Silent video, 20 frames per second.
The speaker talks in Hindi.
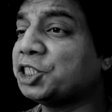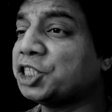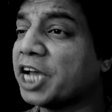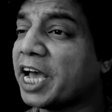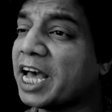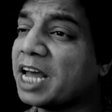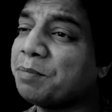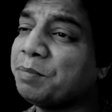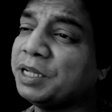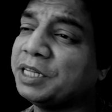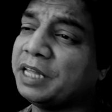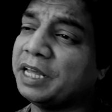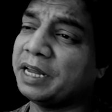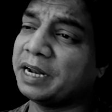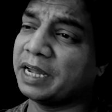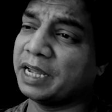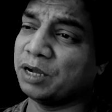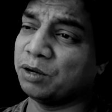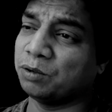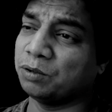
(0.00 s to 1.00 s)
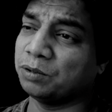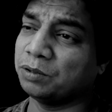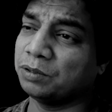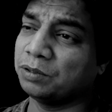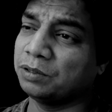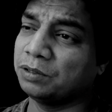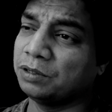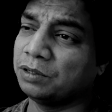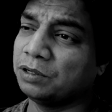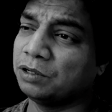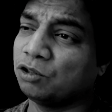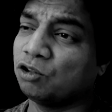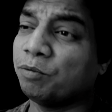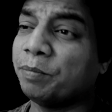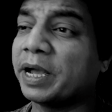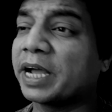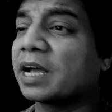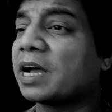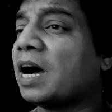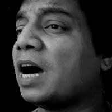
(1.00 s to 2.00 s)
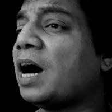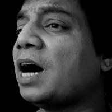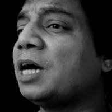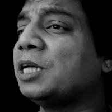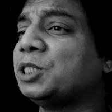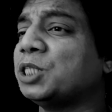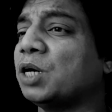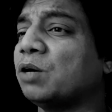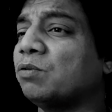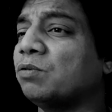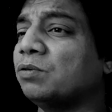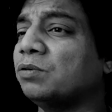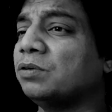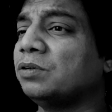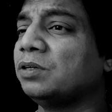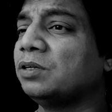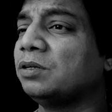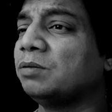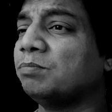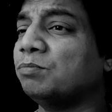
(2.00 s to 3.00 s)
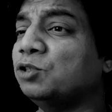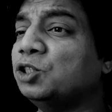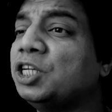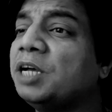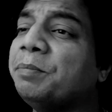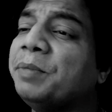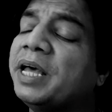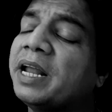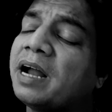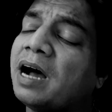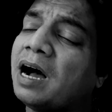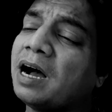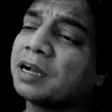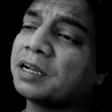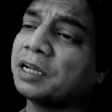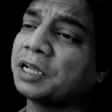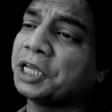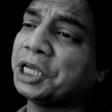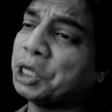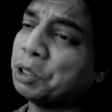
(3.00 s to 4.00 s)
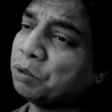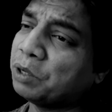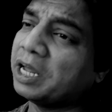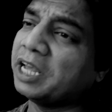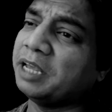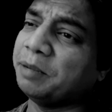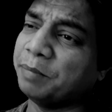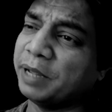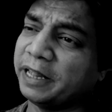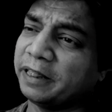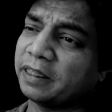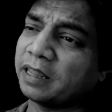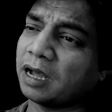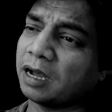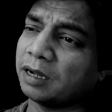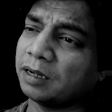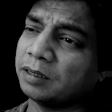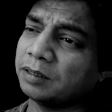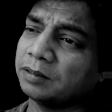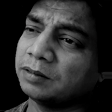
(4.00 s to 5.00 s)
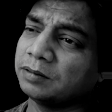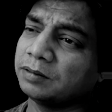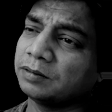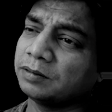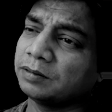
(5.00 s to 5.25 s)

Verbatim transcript: कमाई शहर में दे रहे हो तो मैं कहाँ जाऊँ मुझे मेरा हक क्यों नहीं मिलता